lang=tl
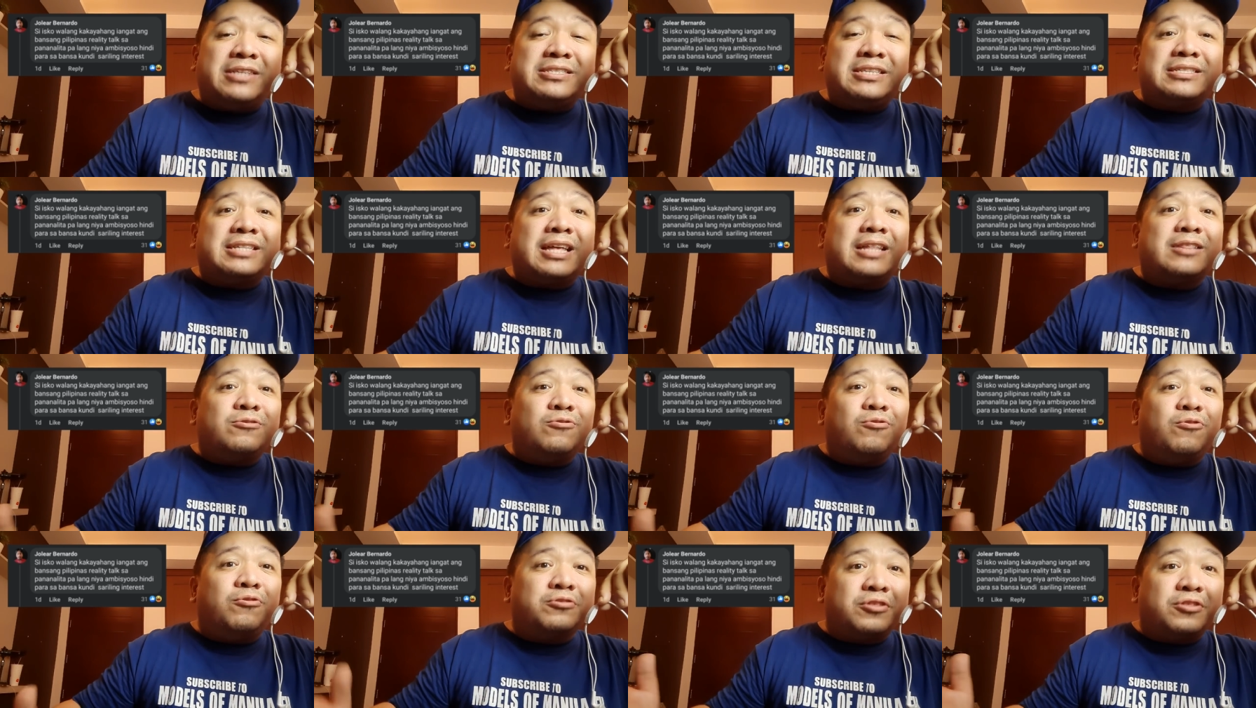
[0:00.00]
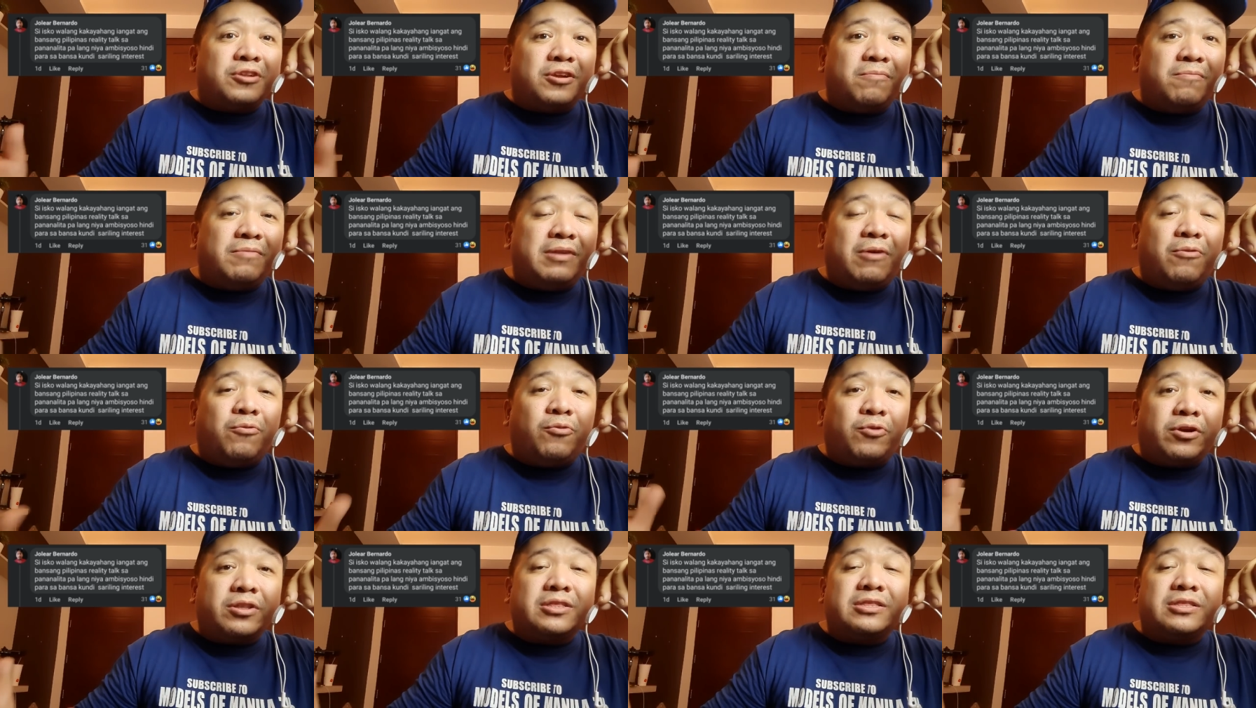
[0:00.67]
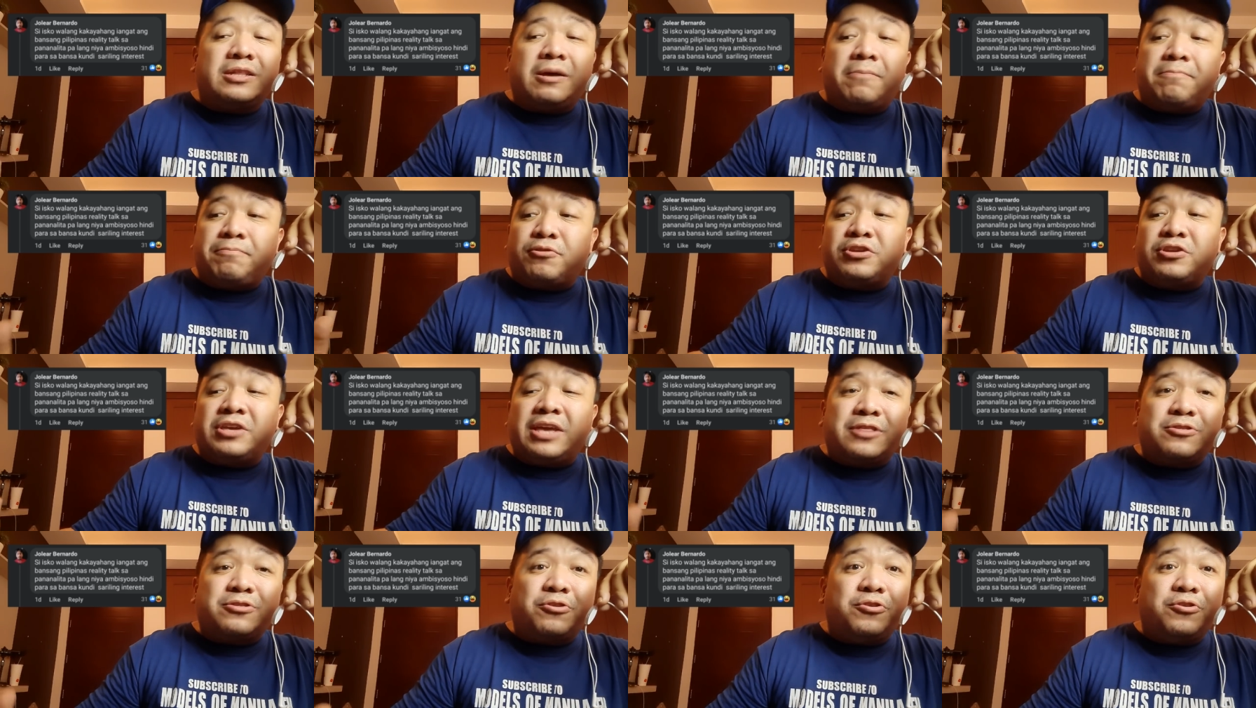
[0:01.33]
sa tatlong term na work ng
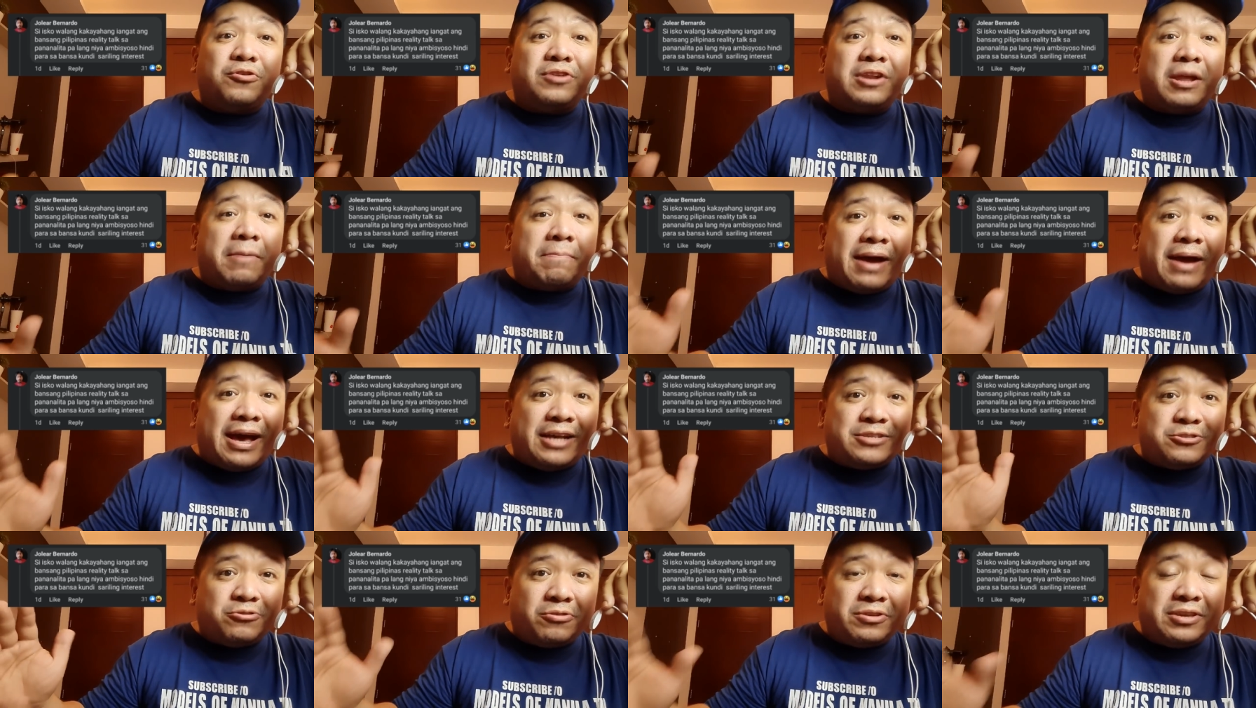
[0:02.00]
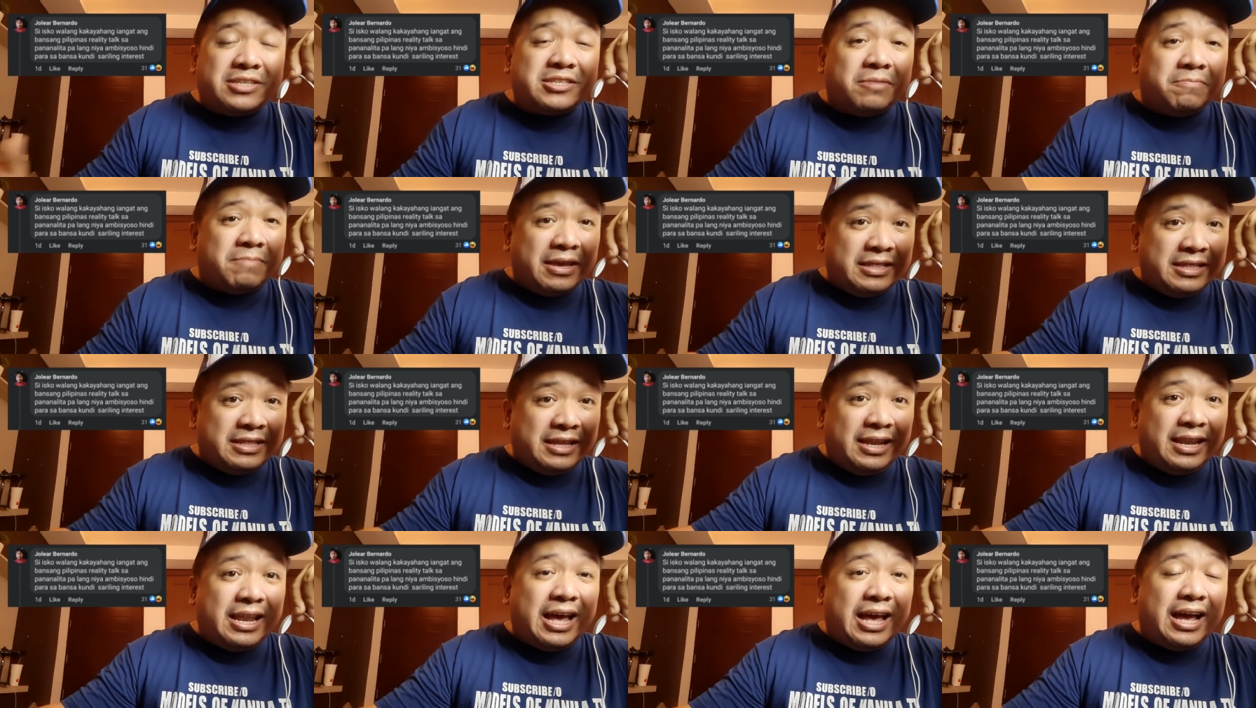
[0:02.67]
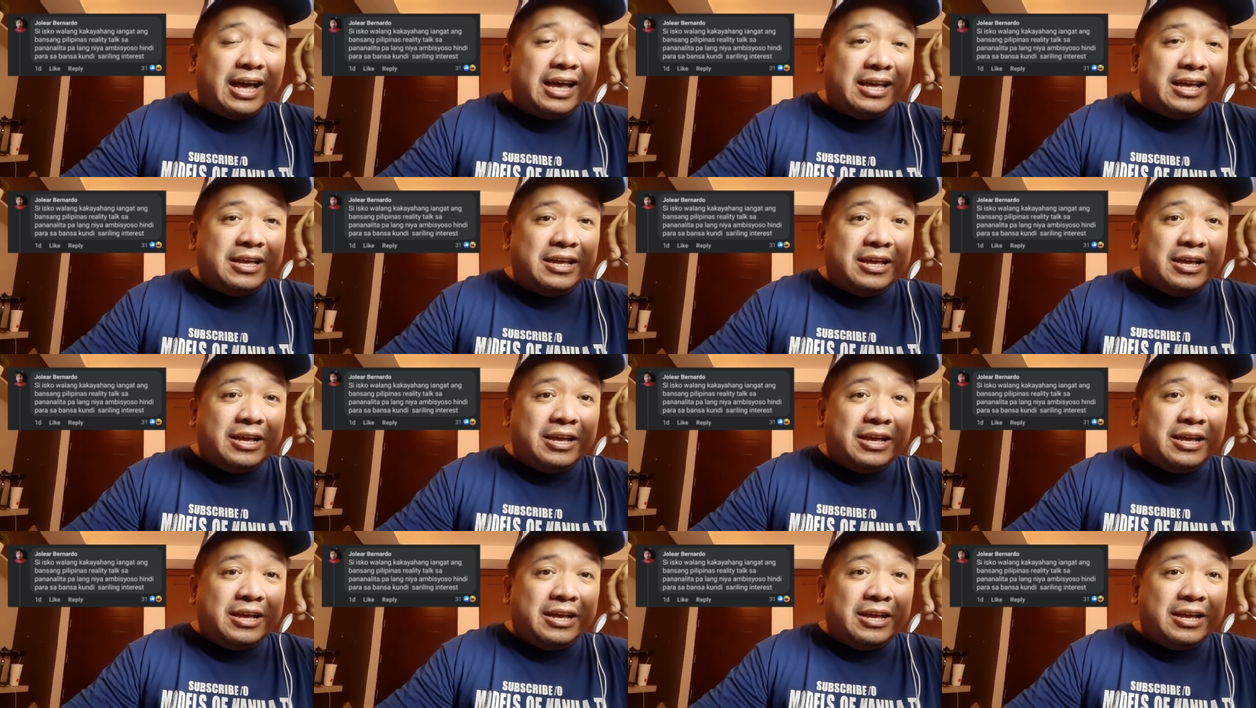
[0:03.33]
proyekto yung napasok niya sa Maynila.